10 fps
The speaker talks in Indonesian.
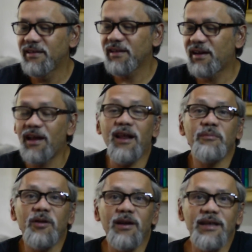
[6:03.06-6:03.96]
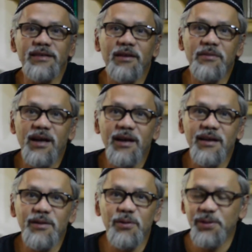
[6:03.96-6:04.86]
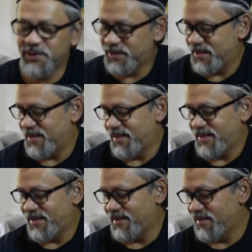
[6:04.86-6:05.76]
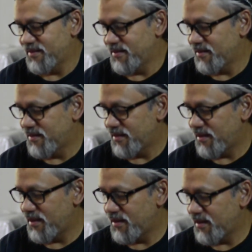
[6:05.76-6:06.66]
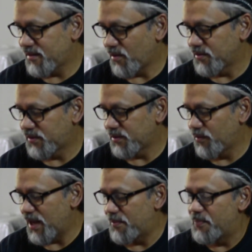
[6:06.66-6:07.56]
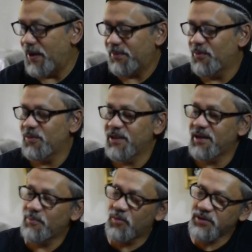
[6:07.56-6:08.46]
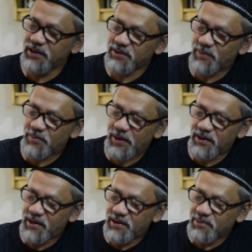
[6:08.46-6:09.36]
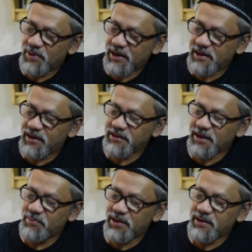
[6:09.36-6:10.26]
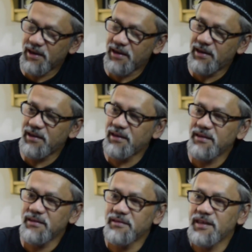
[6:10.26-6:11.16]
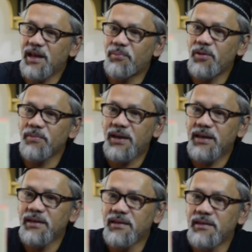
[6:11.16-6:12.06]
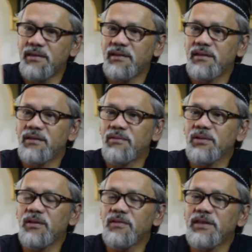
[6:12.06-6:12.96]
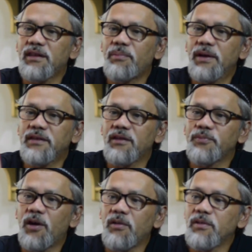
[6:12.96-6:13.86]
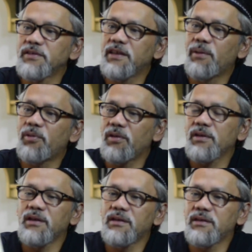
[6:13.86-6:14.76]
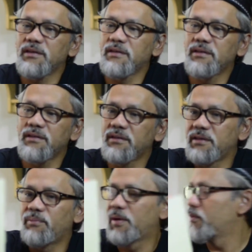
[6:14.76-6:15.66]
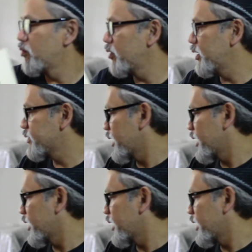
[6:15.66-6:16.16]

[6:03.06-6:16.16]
karena alhamdulillah saya udah lulus ini tahun 94 bukunya ini buku ini 94 bahkan ini saya belinya di Singapura malah waktu itu saya terpaksa harus pulang dulu ke Singapura ke ini beli buku ini